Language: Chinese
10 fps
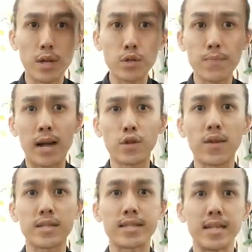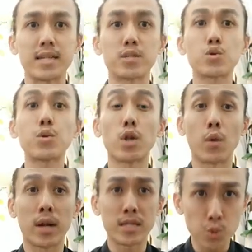他就把他头发剪了寸
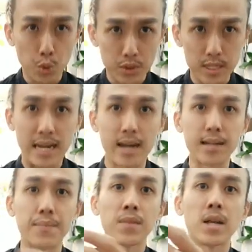头，他是女生来的，